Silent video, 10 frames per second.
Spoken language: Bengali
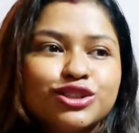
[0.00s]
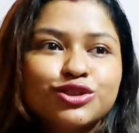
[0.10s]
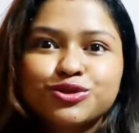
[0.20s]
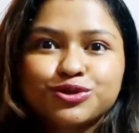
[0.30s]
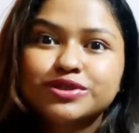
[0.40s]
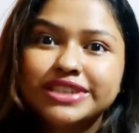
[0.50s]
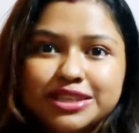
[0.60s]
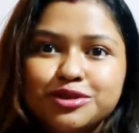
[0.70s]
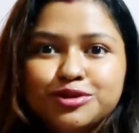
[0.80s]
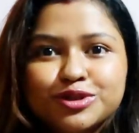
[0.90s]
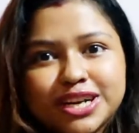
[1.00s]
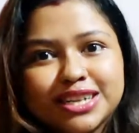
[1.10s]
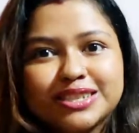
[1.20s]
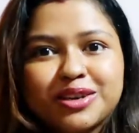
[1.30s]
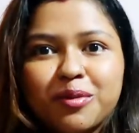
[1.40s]
তো সেদিনও তো
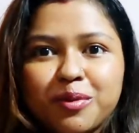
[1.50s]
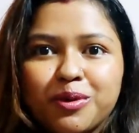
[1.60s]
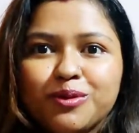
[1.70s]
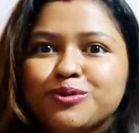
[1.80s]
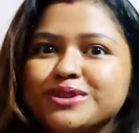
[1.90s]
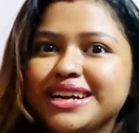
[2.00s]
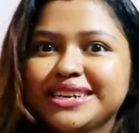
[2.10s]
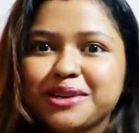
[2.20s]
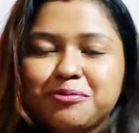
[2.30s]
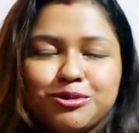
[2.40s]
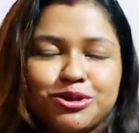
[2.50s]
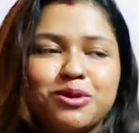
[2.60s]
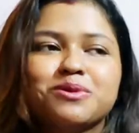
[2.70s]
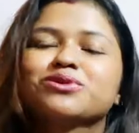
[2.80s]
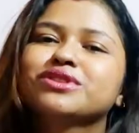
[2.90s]
সাজতে হবে বলো শাড়ি শাড়ি পরতে
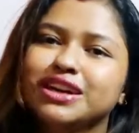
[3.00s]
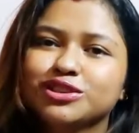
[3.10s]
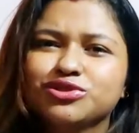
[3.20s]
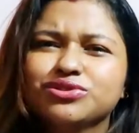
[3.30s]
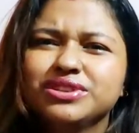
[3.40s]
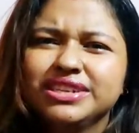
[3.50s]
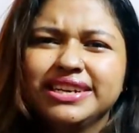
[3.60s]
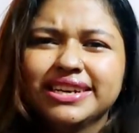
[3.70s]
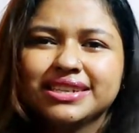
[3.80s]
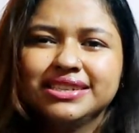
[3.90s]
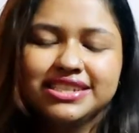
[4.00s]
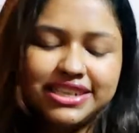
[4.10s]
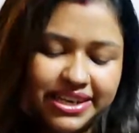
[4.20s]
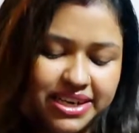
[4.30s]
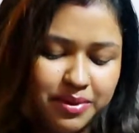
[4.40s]
হবে তো তার জন্য নিয়ে রেখেছি এই
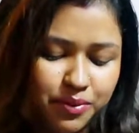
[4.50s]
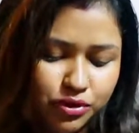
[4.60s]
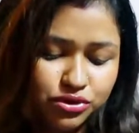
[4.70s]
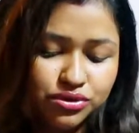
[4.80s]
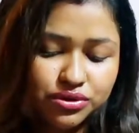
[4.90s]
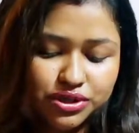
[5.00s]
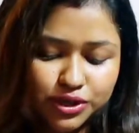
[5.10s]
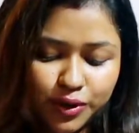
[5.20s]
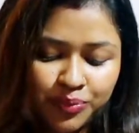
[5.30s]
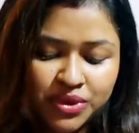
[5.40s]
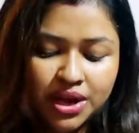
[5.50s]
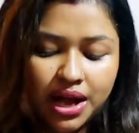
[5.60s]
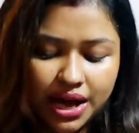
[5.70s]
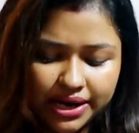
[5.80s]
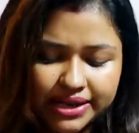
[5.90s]
শাড়িটা আমার পছন্দ হয়েছিল
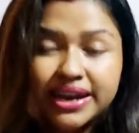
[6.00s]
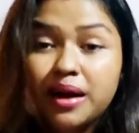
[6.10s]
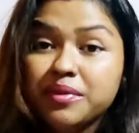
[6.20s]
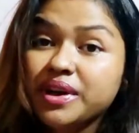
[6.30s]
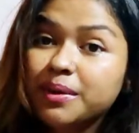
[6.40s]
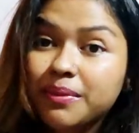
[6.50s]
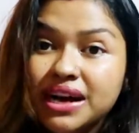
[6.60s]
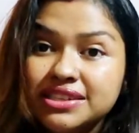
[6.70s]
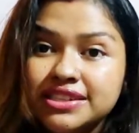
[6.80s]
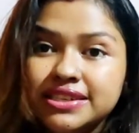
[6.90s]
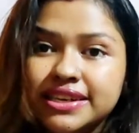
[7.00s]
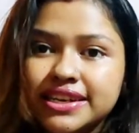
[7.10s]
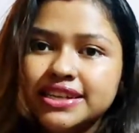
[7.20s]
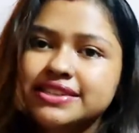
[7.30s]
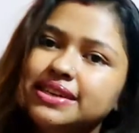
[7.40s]
আর এটা আমি আর মা যেদিনকে
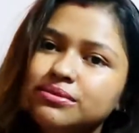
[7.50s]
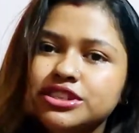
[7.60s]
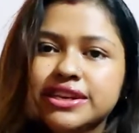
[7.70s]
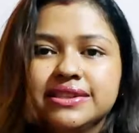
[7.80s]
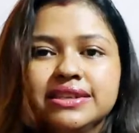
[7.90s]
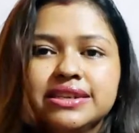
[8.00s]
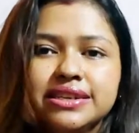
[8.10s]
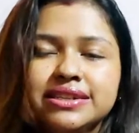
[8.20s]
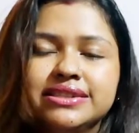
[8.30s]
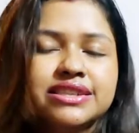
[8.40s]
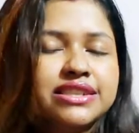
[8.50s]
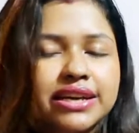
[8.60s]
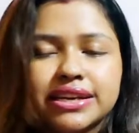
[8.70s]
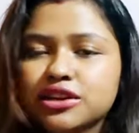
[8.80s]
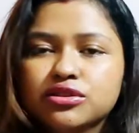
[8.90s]
গেছিলাম সেই দিন কিনেছি এই
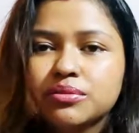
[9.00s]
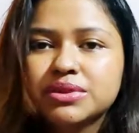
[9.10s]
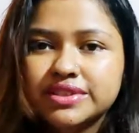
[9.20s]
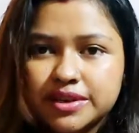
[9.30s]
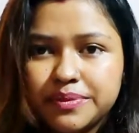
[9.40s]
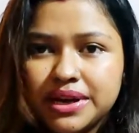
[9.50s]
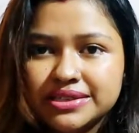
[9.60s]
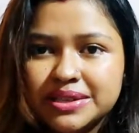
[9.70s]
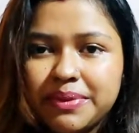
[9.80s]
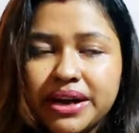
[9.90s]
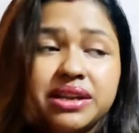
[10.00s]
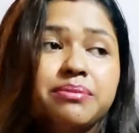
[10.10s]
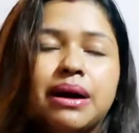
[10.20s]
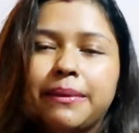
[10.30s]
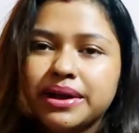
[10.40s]
শাড়িটা কিন্তু আমি সারপ্রাইজে পাইনি
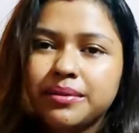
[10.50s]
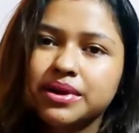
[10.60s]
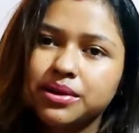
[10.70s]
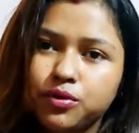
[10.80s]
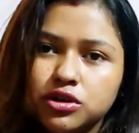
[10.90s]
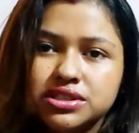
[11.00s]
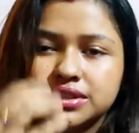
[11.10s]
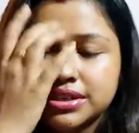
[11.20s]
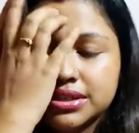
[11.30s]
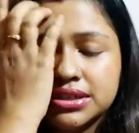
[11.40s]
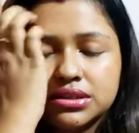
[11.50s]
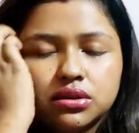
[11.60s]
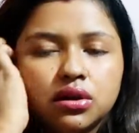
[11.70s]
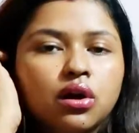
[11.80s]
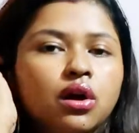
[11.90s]
বাবাই আমাকে পয়সা দিয়ে
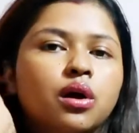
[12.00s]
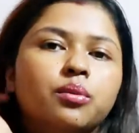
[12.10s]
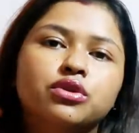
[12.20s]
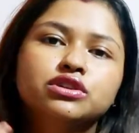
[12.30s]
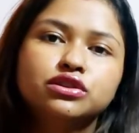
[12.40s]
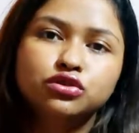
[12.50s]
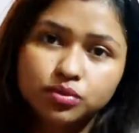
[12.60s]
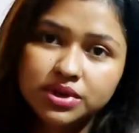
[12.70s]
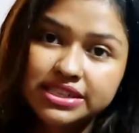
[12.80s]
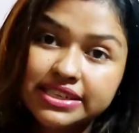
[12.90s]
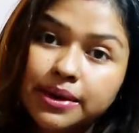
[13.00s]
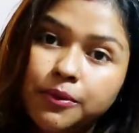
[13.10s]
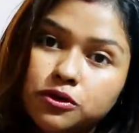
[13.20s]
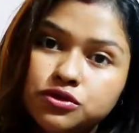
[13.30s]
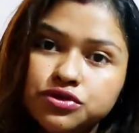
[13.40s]
দিয়েছিল বলেছিল তোমার যেটা
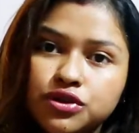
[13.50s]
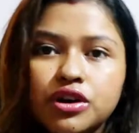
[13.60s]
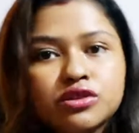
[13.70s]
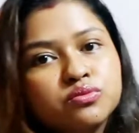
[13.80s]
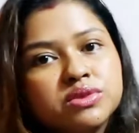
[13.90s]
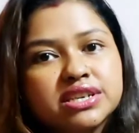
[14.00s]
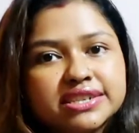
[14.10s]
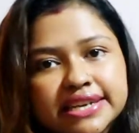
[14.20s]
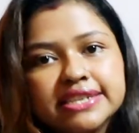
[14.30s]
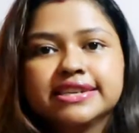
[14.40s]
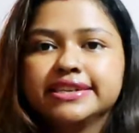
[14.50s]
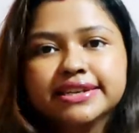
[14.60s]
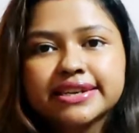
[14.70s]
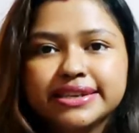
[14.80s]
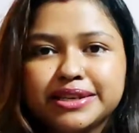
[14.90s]
পছন্দ হয় তুমি গিয়ে সেই
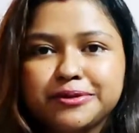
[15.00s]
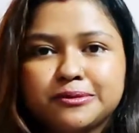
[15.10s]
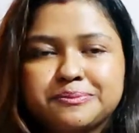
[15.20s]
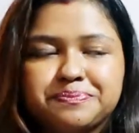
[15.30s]
শাড়িটা কিনে নিও